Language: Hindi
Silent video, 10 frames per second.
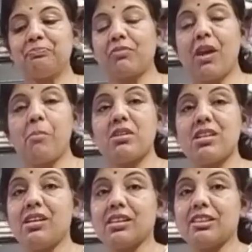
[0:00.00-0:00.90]
मज़ा
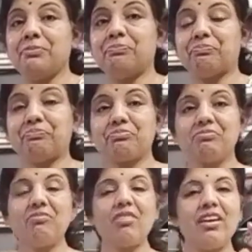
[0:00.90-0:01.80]
आ गया
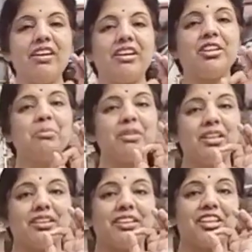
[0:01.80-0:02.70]
एकदम
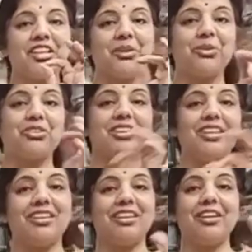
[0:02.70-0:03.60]
खट्टी और
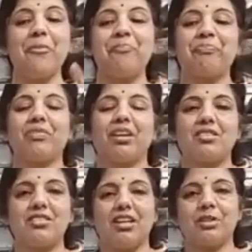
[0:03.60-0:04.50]
तीखी
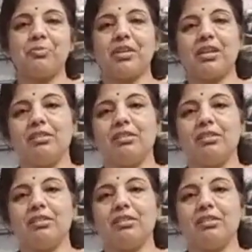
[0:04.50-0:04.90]
साथ में